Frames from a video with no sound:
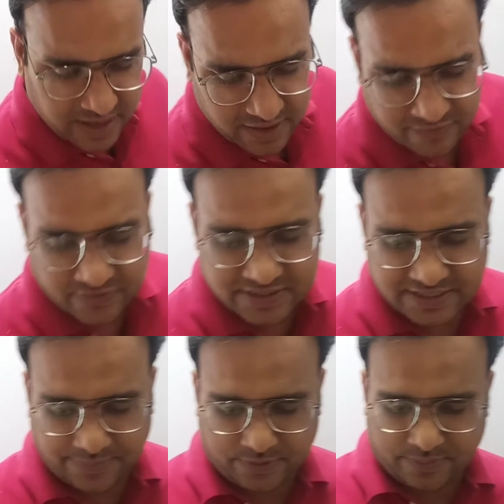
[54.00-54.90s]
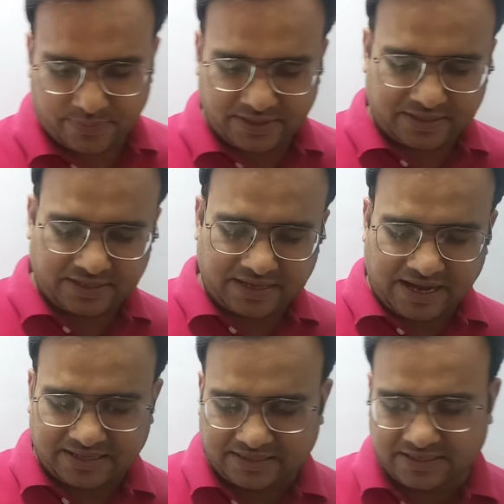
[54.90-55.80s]
यहाँ फर्स्ट चैप्टर में पढ़ी थी
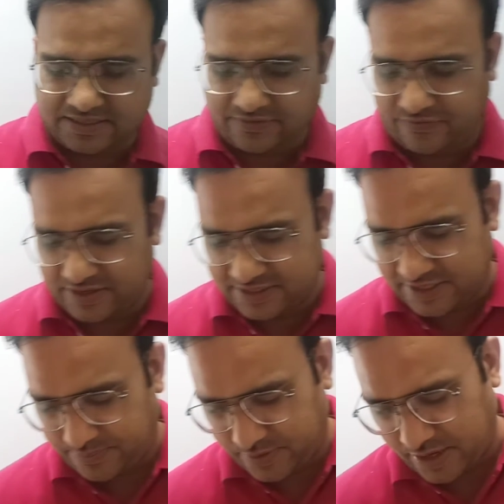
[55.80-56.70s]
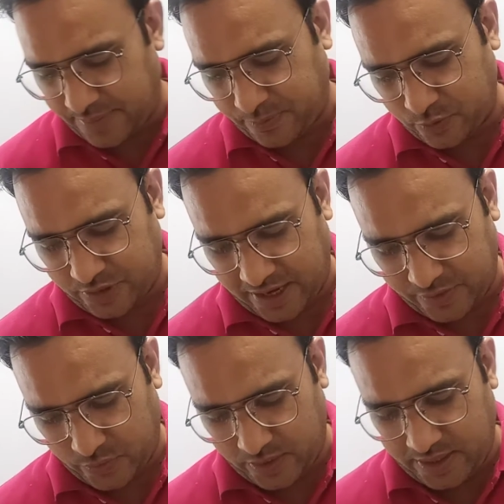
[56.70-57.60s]
याद कीजिए फर्स्ट चैप्टर आपको
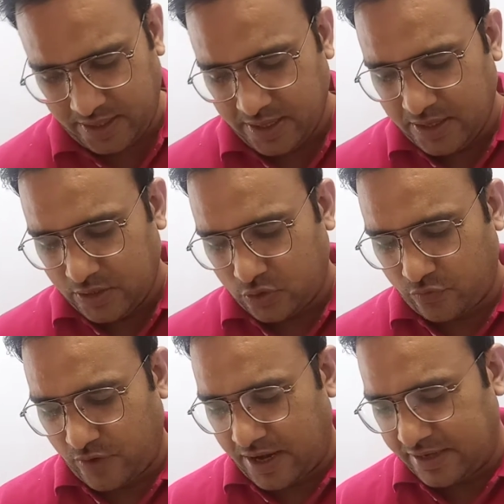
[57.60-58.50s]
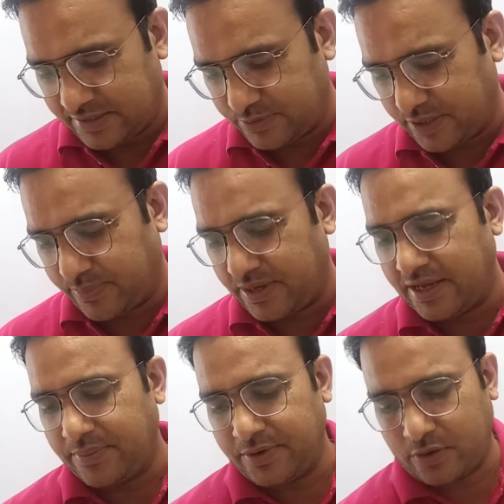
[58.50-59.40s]
ध्यान होगा तो वहाँ सबसे पहले
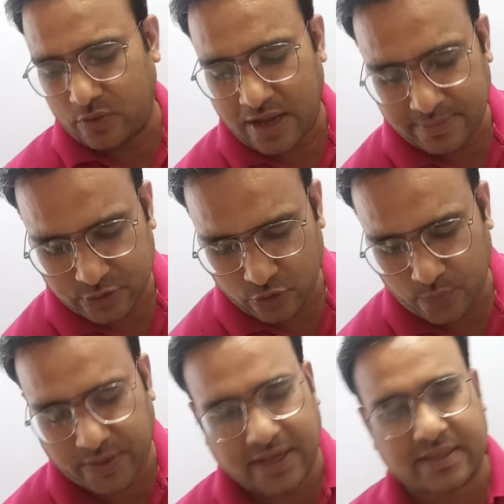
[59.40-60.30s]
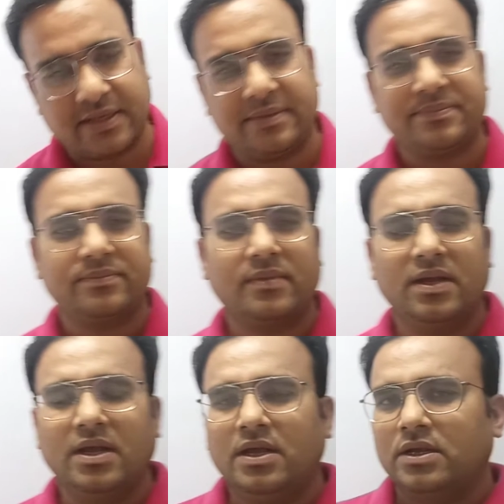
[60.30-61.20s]
हमने कुलाम स्लो पढ़ा था
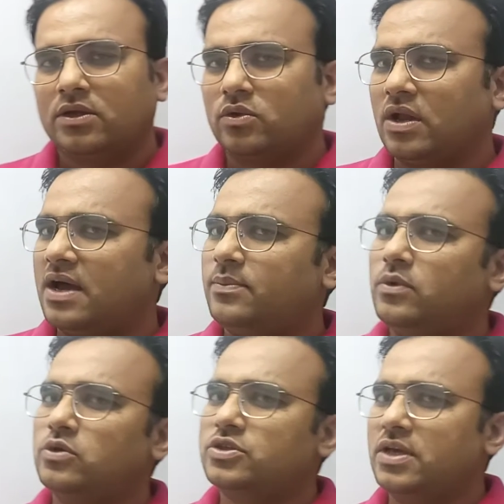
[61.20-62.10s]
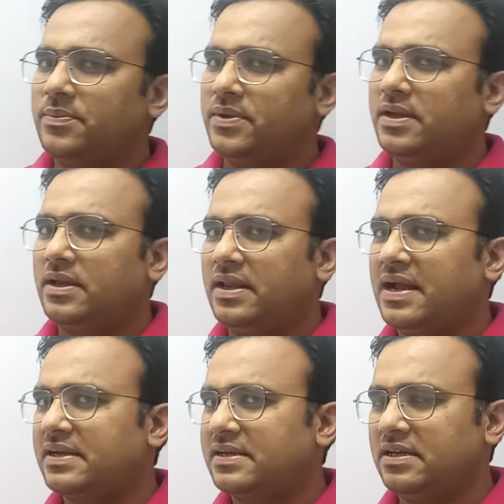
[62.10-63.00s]
कुलाम लो से हमने
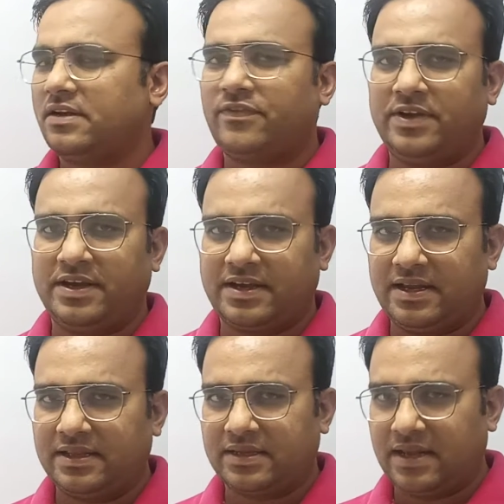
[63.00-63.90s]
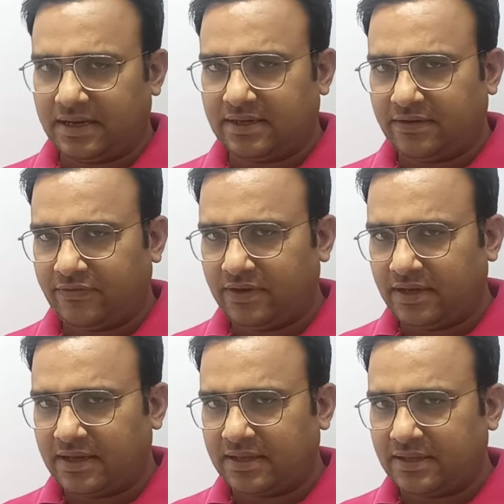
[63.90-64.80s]
इलेक्ट्रिक फील्ड निकाला था इलेक्ट्रिक फील्ड निकाला